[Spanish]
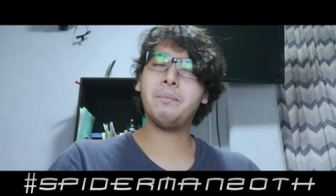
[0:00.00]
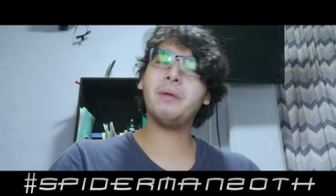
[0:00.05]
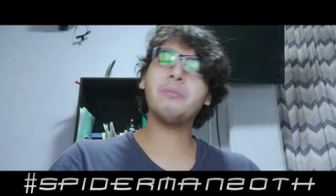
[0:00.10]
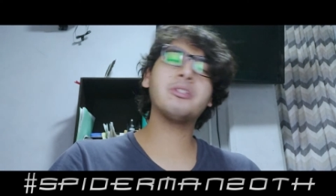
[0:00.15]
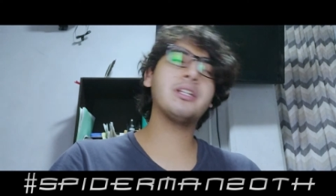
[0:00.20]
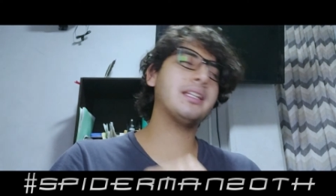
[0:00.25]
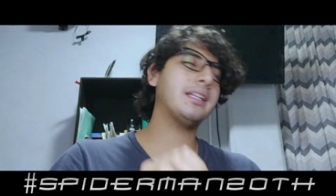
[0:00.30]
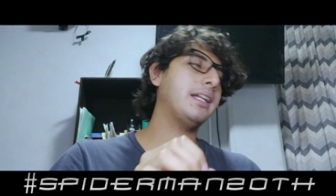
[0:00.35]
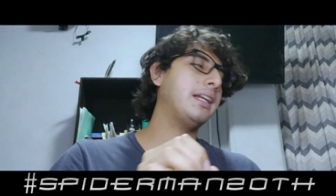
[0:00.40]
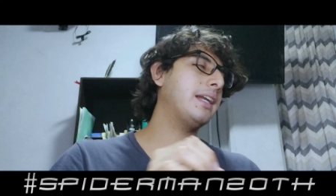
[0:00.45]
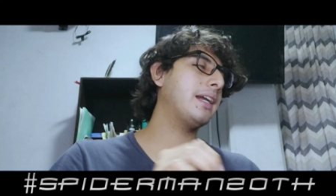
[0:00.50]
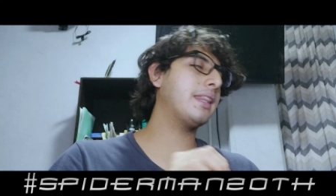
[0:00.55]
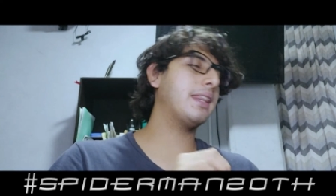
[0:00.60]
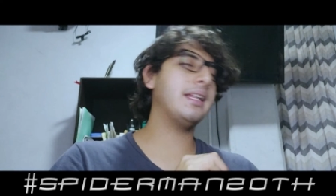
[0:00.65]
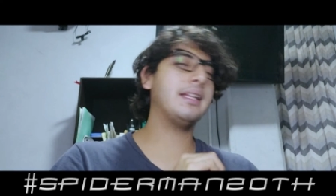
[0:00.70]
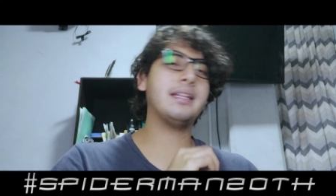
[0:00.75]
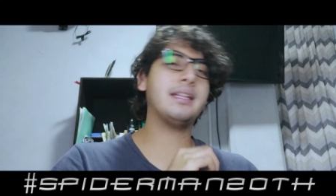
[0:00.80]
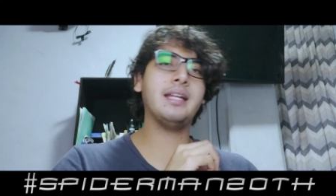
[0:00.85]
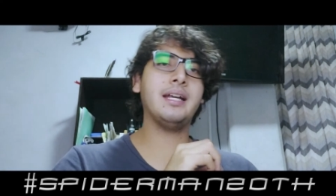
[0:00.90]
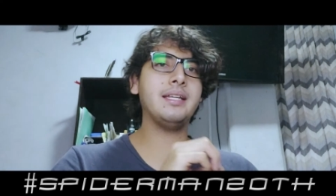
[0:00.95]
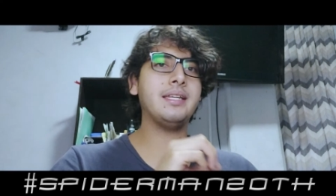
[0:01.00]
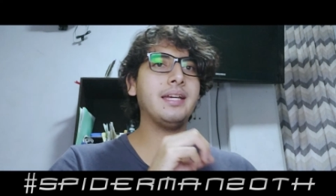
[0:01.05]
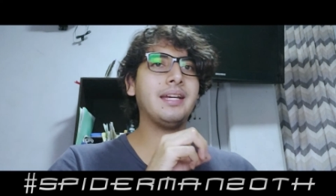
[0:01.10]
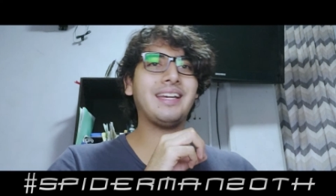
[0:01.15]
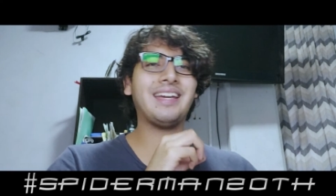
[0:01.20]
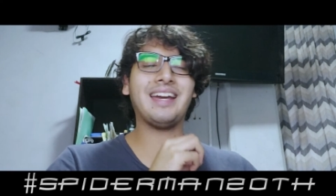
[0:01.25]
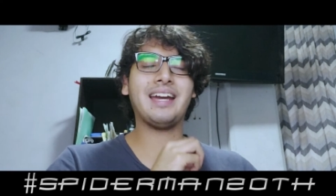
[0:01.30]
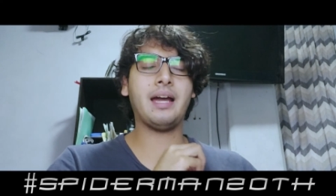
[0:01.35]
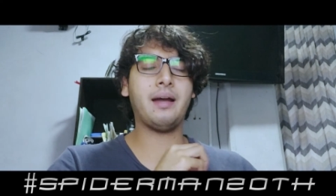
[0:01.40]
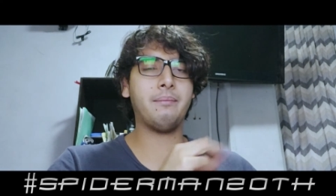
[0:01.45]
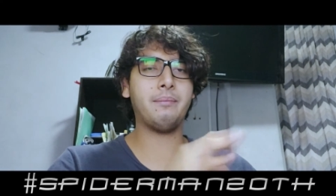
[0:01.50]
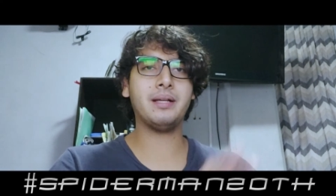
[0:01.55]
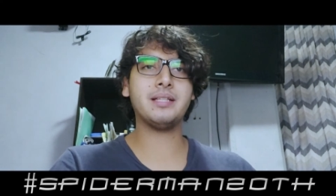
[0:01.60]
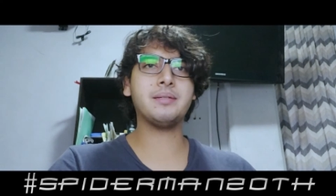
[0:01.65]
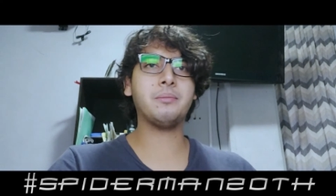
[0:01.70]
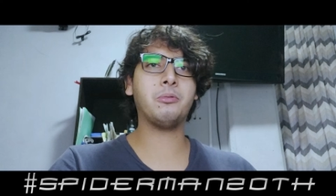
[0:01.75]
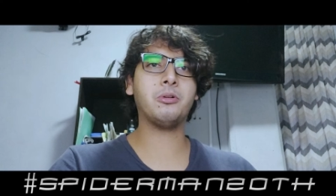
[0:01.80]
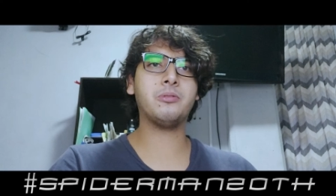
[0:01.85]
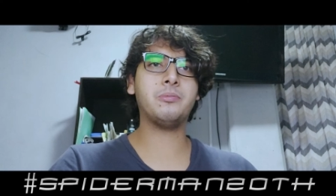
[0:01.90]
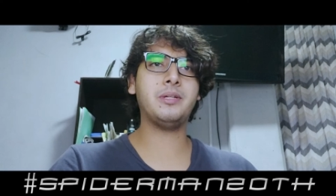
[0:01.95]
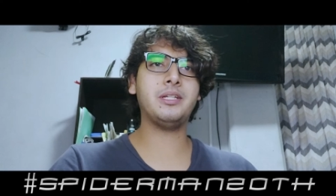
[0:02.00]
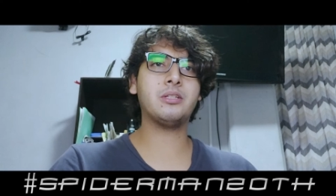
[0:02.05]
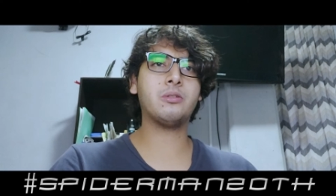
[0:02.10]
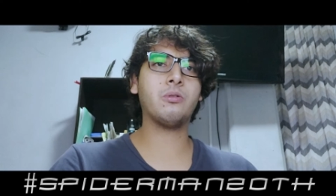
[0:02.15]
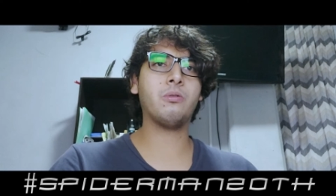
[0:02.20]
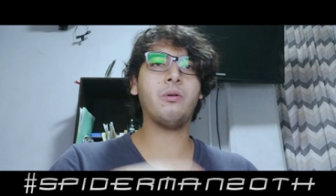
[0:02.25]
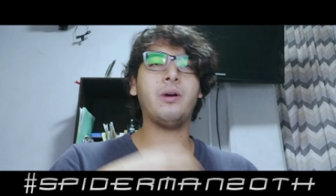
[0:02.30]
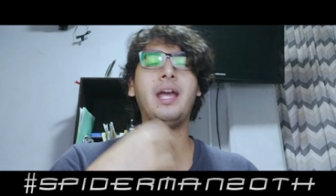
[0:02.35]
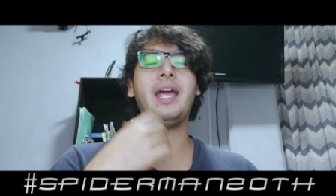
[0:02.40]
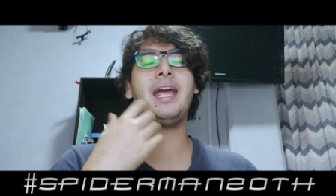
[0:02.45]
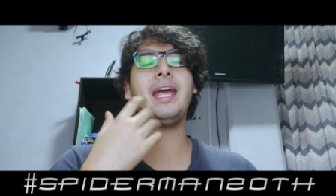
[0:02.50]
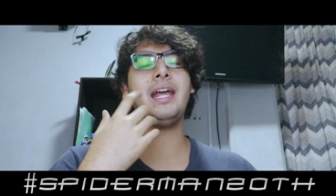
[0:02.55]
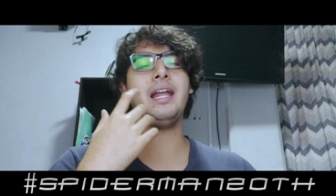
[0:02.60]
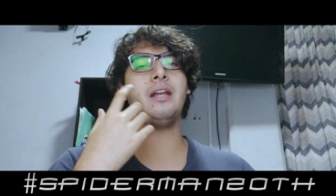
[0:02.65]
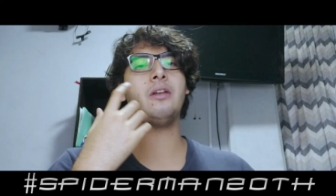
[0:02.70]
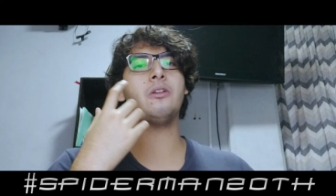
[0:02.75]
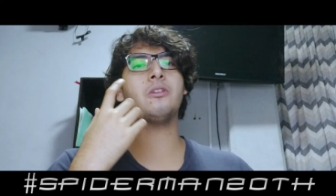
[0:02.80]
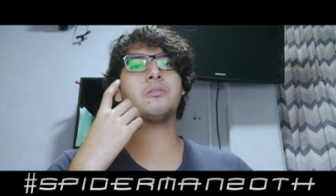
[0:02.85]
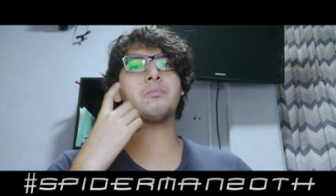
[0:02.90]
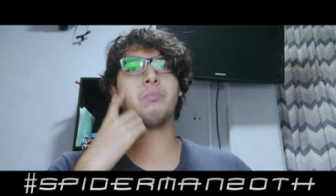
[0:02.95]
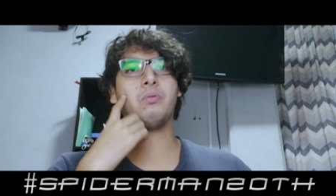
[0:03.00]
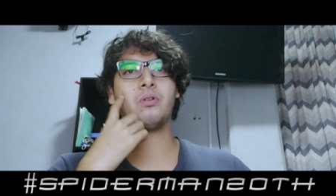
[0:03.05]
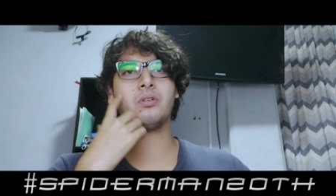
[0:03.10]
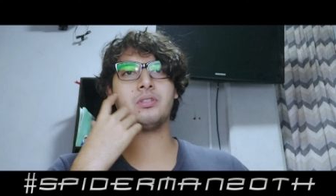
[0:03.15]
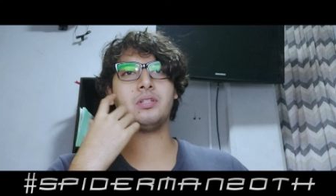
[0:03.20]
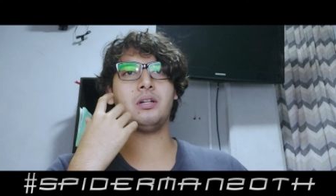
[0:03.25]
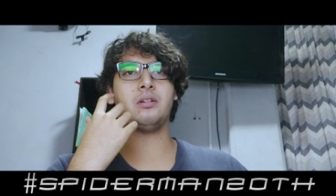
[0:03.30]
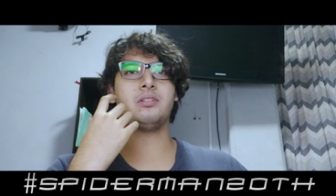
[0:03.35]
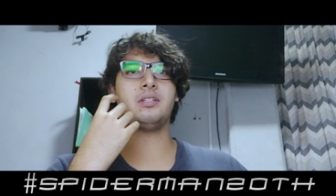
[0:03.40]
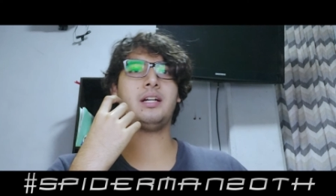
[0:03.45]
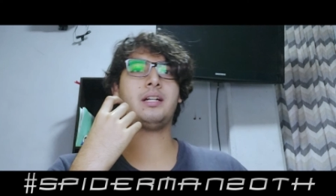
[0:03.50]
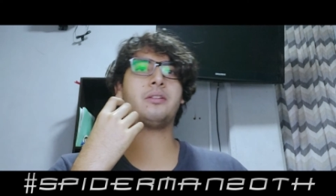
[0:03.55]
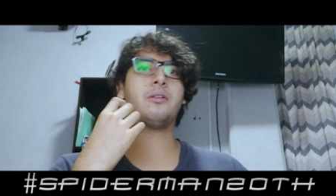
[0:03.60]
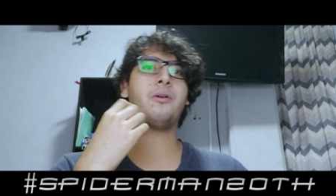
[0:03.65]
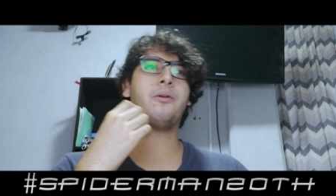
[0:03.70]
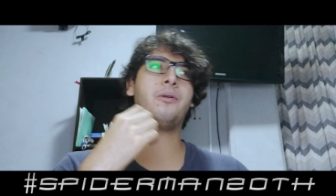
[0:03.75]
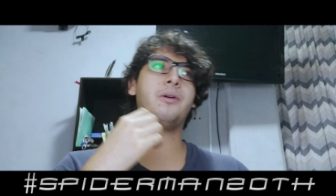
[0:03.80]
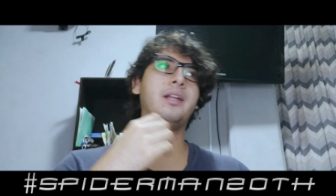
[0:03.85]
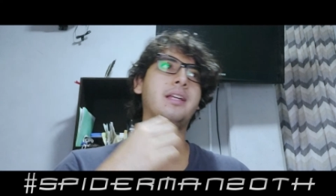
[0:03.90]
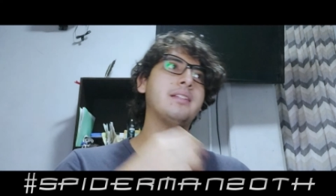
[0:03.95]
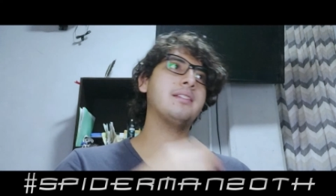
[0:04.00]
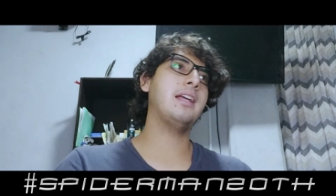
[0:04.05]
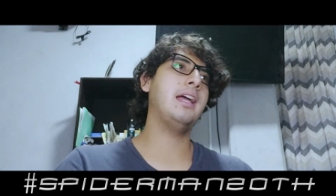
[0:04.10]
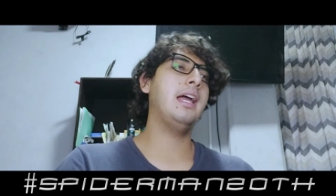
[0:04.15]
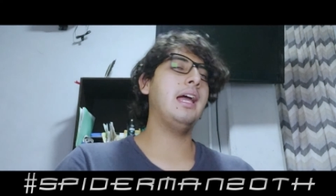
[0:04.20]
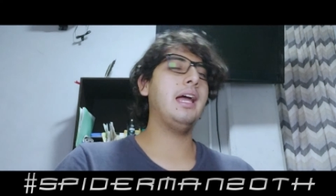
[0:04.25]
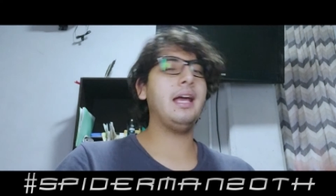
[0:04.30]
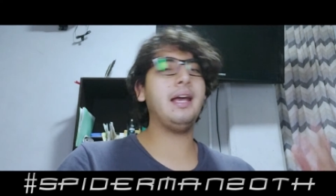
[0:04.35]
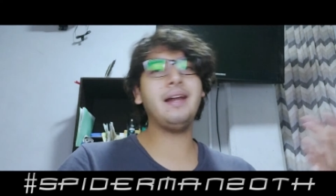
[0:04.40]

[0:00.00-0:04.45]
vamos a tener detalle que jamás hemos visto en los poros de los actores,